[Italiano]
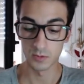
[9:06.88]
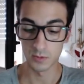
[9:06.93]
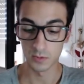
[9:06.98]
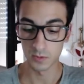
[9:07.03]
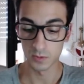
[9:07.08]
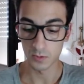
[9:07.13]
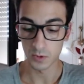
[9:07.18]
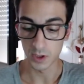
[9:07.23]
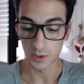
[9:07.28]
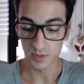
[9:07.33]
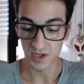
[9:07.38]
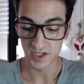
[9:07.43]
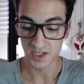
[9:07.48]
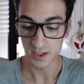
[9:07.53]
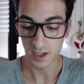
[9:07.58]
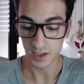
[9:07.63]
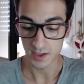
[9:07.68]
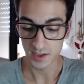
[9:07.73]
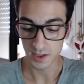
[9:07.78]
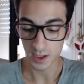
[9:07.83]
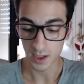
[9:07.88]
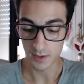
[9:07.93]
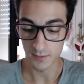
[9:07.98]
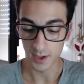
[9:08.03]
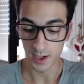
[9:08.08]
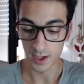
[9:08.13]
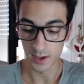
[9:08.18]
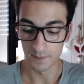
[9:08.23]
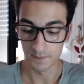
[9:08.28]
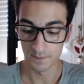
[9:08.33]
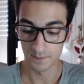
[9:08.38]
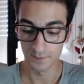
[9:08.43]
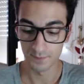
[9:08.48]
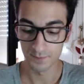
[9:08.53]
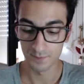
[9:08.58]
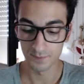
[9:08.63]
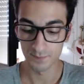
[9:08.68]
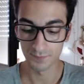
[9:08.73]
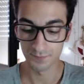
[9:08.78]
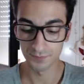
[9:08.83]
Quindi basterà scrivere
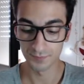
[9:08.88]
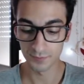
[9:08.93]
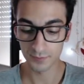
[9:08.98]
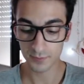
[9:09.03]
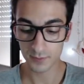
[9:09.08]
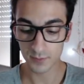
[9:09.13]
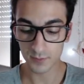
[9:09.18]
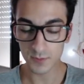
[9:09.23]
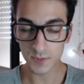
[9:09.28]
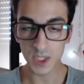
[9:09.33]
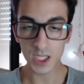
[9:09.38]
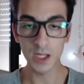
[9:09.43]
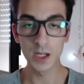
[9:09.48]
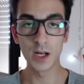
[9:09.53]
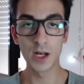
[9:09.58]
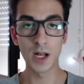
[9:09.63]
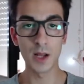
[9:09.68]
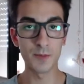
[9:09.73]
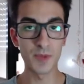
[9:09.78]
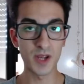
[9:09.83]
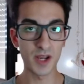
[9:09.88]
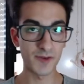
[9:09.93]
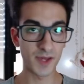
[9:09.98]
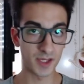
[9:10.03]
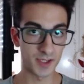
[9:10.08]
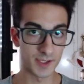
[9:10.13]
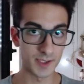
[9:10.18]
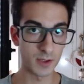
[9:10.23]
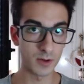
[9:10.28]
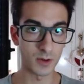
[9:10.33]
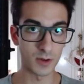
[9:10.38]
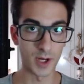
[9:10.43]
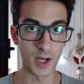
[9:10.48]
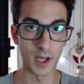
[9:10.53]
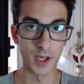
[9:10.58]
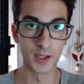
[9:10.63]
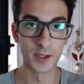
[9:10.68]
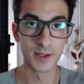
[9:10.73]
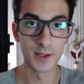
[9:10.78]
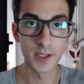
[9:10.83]
l'abbreviazione
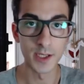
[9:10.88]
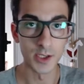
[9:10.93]
di